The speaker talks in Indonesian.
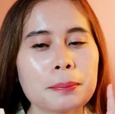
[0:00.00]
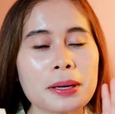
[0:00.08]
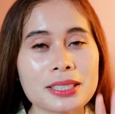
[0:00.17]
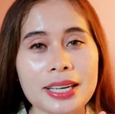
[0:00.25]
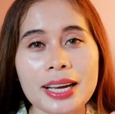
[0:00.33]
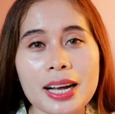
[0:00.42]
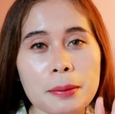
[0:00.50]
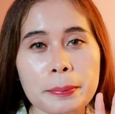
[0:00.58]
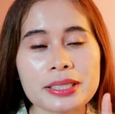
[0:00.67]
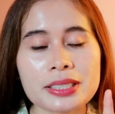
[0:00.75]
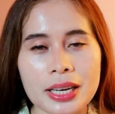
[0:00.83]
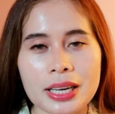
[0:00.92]
percaya nggak
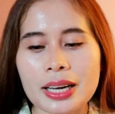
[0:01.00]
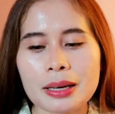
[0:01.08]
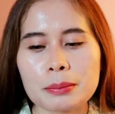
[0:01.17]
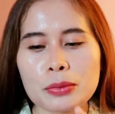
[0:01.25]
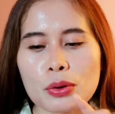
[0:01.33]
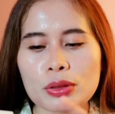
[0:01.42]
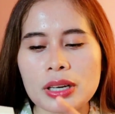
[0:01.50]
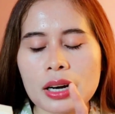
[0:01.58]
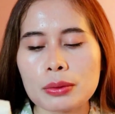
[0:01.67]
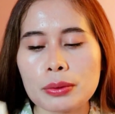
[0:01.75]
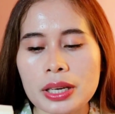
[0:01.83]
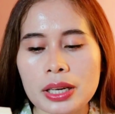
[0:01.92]
percaya, menurut
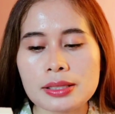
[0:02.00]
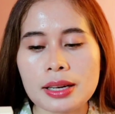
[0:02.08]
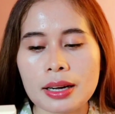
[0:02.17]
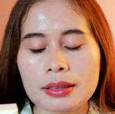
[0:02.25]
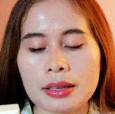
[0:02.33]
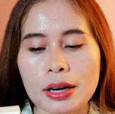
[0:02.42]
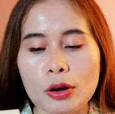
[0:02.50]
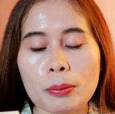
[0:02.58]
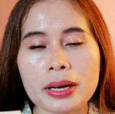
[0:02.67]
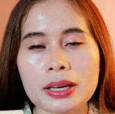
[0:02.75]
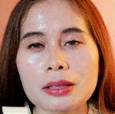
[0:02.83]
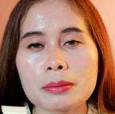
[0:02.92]
aku ini sangat
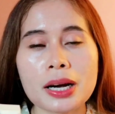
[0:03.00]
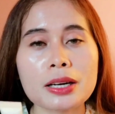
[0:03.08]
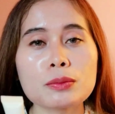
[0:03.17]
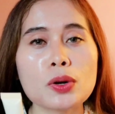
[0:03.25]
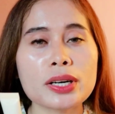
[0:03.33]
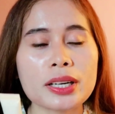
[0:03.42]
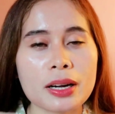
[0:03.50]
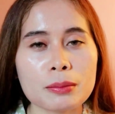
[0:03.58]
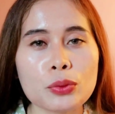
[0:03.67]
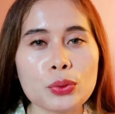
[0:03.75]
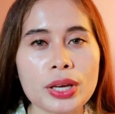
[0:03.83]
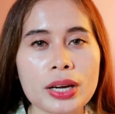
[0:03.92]
recommended banget buat
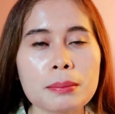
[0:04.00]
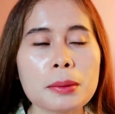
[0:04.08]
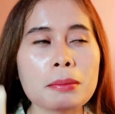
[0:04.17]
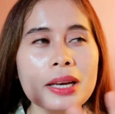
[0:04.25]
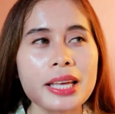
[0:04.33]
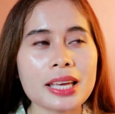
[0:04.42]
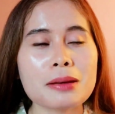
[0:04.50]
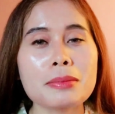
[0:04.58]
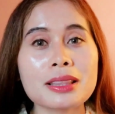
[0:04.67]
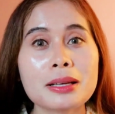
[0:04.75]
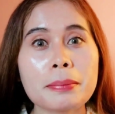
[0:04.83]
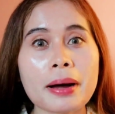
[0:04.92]
kamu yang memiliki
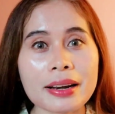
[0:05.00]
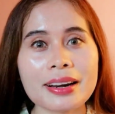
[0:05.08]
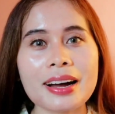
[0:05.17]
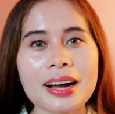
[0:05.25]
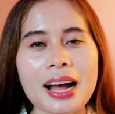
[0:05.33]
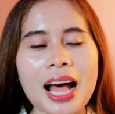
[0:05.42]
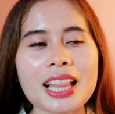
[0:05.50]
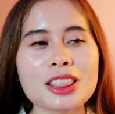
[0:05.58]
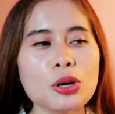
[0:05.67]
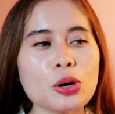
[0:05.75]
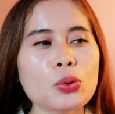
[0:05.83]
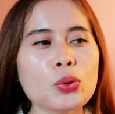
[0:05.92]
mata panda
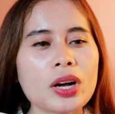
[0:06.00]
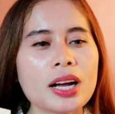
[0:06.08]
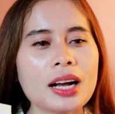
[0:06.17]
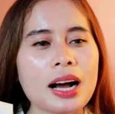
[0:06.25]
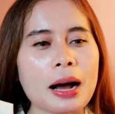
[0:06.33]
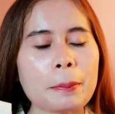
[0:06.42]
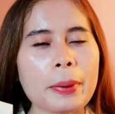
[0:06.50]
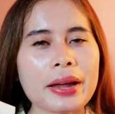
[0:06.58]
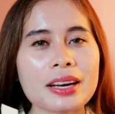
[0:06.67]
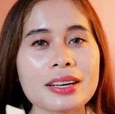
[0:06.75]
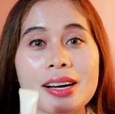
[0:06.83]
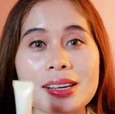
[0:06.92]
atau apa
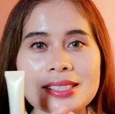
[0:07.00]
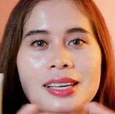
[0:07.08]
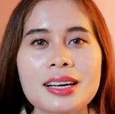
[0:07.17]
ya dark